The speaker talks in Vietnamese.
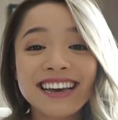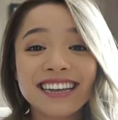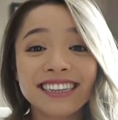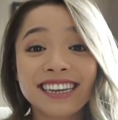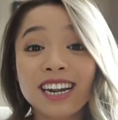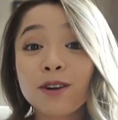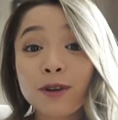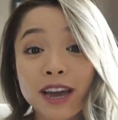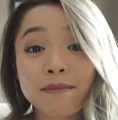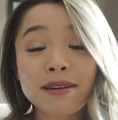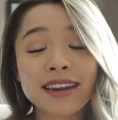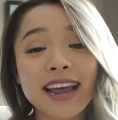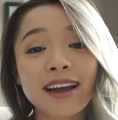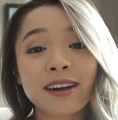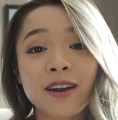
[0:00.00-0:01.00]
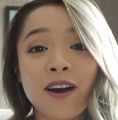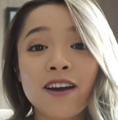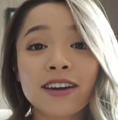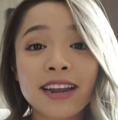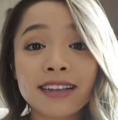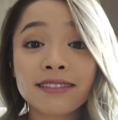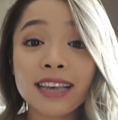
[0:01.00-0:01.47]
Thì lúc đấy mình đang
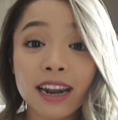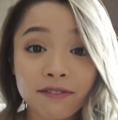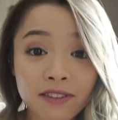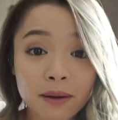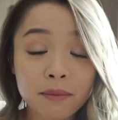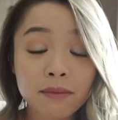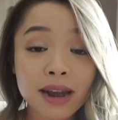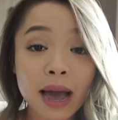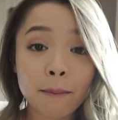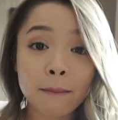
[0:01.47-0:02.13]
nói đến sản phẩm là